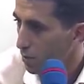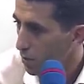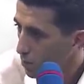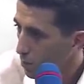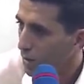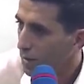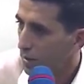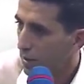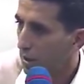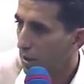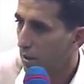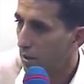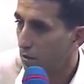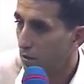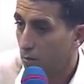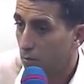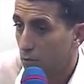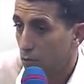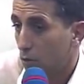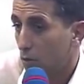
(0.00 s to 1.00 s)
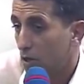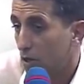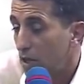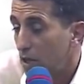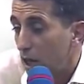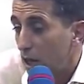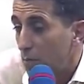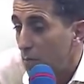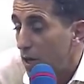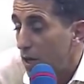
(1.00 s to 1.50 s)
بالمنطق هذا دونك
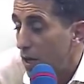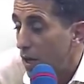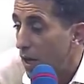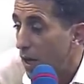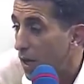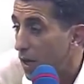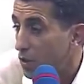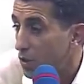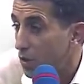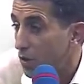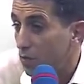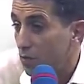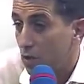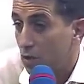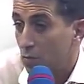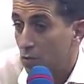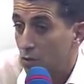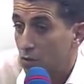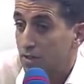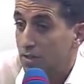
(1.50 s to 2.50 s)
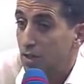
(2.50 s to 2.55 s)
اللي عمل حاجه فريمون